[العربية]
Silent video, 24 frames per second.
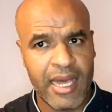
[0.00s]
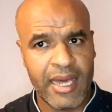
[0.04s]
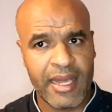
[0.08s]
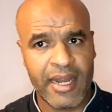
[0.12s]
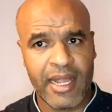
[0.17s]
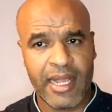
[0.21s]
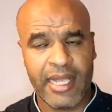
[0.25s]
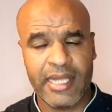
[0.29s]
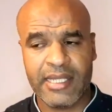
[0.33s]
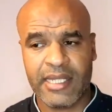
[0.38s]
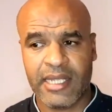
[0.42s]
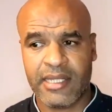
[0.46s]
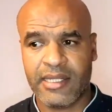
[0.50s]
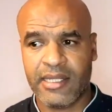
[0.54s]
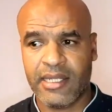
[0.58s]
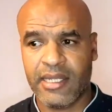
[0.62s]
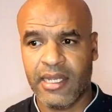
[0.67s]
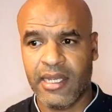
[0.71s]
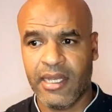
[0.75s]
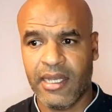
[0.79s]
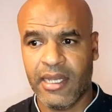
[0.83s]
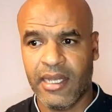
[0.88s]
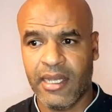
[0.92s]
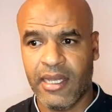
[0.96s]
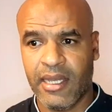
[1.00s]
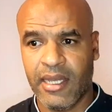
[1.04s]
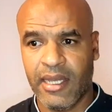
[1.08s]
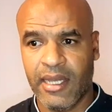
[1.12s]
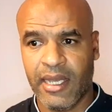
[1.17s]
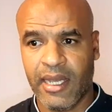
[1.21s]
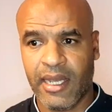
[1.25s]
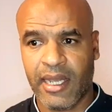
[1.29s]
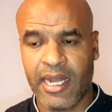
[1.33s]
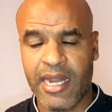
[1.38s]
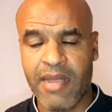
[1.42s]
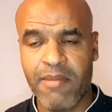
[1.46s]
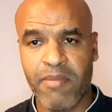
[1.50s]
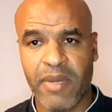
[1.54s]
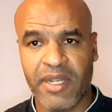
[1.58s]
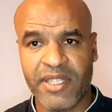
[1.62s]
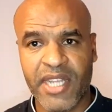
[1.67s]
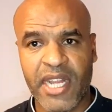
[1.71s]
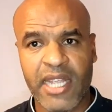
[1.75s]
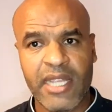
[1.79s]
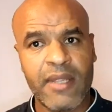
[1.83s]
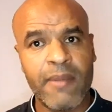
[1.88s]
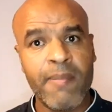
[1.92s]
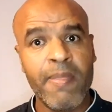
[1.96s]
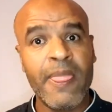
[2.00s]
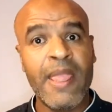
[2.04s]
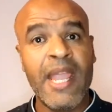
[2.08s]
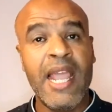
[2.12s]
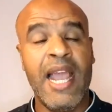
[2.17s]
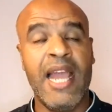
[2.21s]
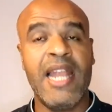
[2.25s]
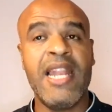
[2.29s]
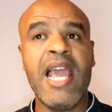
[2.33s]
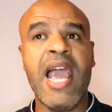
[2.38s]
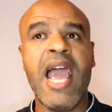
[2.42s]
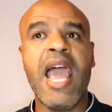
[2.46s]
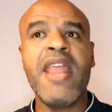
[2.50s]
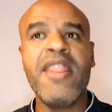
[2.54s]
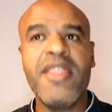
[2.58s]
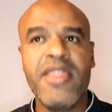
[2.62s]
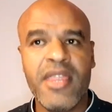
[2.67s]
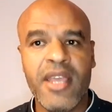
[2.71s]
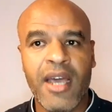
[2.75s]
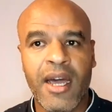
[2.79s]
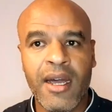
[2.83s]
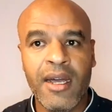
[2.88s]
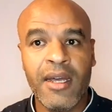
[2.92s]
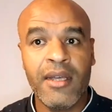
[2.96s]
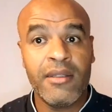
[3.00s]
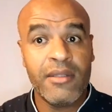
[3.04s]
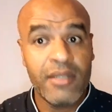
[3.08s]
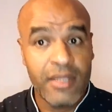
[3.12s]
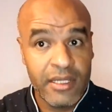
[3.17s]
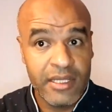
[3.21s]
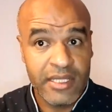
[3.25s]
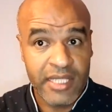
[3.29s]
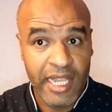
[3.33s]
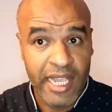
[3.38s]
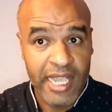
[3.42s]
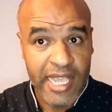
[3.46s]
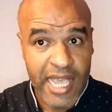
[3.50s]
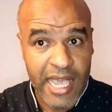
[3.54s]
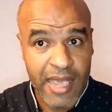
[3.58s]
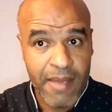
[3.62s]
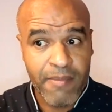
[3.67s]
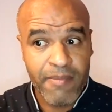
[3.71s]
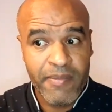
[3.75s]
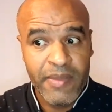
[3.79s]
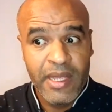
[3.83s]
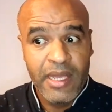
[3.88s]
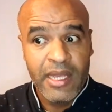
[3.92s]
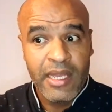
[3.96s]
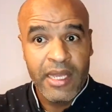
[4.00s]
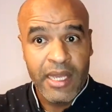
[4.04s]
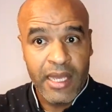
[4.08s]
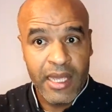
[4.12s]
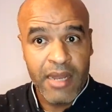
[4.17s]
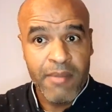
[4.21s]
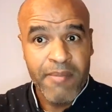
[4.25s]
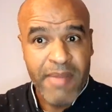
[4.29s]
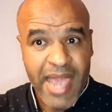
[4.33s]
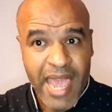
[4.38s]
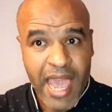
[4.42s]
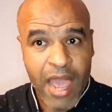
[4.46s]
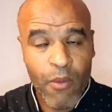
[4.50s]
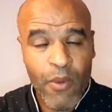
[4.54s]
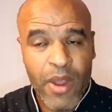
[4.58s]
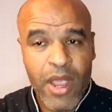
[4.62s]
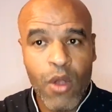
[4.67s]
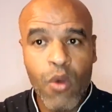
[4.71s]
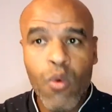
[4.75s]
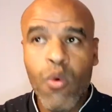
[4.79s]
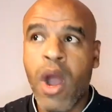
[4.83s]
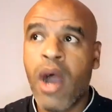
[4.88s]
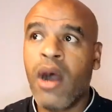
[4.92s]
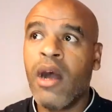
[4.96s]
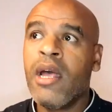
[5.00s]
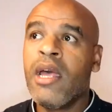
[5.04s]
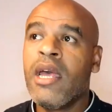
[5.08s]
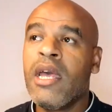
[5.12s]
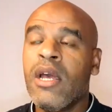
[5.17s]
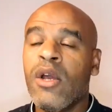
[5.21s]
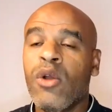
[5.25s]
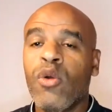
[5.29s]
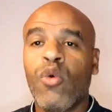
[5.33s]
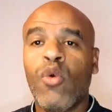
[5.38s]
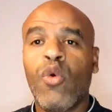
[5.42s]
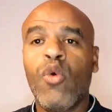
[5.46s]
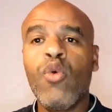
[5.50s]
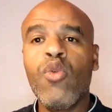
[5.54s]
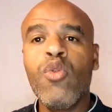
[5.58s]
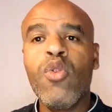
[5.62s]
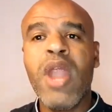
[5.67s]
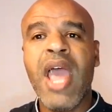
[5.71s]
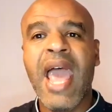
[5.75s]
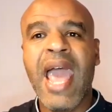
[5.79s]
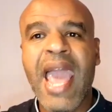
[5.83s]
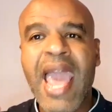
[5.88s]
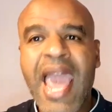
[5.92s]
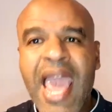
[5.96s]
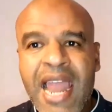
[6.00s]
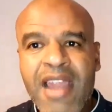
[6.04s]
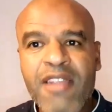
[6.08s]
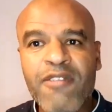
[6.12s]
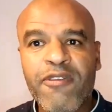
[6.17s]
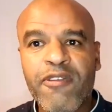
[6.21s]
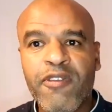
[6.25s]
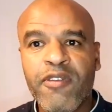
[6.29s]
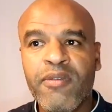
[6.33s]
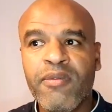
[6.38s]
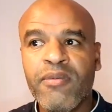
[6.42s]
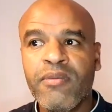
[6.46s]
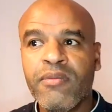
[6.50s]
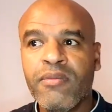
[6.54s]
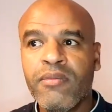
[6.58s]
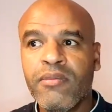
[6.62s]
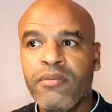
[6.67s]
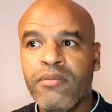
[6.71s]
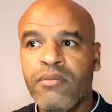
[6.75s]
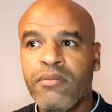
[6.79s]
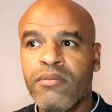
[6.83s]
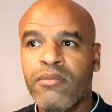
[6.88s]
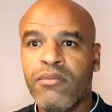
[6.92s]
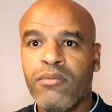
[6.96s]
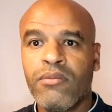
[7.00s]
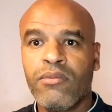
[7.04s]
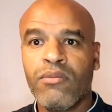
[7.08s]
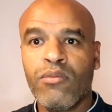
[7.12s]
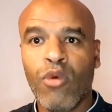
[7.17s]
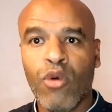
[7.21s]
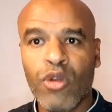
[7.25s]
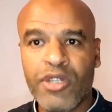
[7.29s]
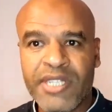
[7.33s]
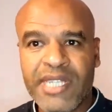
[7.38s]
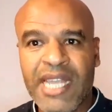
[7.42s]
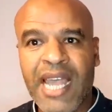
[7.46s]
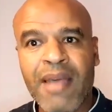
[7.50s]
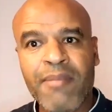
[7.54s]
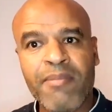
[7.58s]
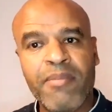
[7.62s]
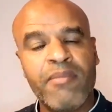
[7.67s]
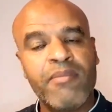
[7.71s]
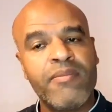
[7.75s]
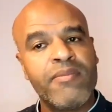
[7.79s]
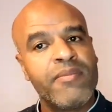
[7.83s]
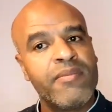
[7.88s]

رئيسه آه، اقليم مدريد على ان التقييم المئوي هو كل ألف مصاب